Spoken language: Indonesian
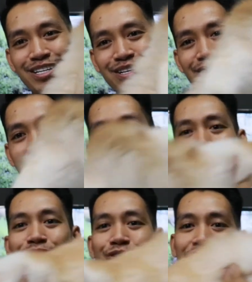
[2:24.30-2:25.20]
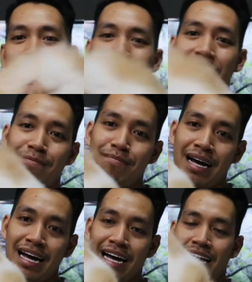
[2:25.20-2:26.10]
Tuh kan, bulunya juga
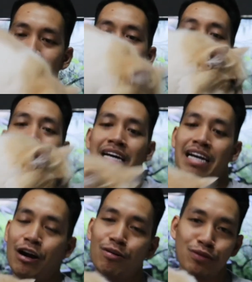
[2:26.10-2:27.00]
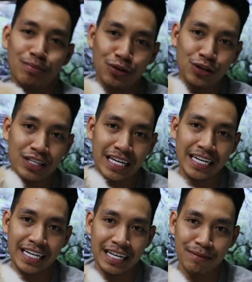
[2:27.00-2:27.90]
lebat. Kalau Mumut
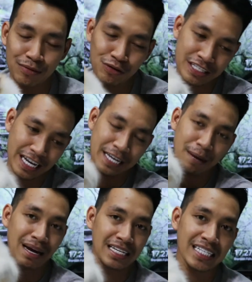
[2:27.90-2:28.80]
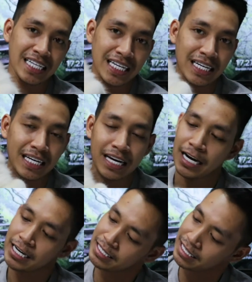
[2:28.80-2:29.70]
ini usianya masih
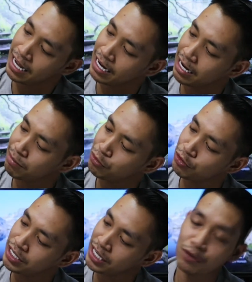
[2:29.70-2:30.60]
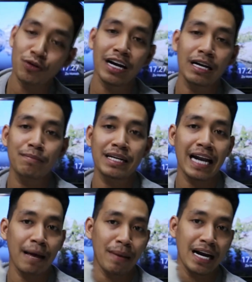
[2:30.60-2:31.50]
sekarang mungkin kurang lebih
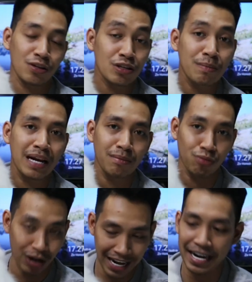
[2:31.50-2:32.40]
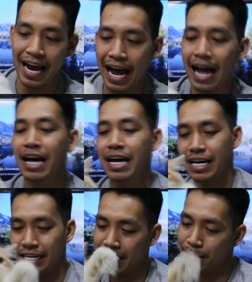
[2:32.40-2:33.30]
8 atau 9 bulan ya.
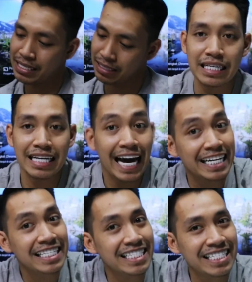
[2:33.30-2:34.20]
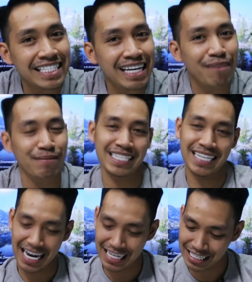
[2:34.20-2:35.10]
Dia masih gadis,
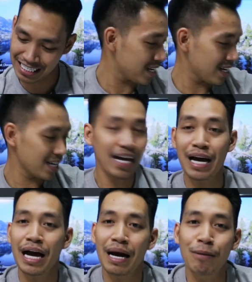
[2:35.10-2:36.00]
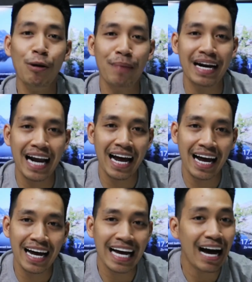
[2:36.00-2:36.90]
masih gadis. Belum pernah
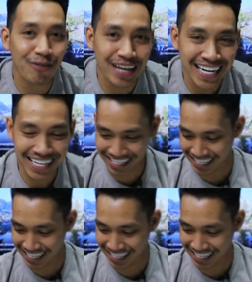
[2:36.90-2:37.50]
kawin,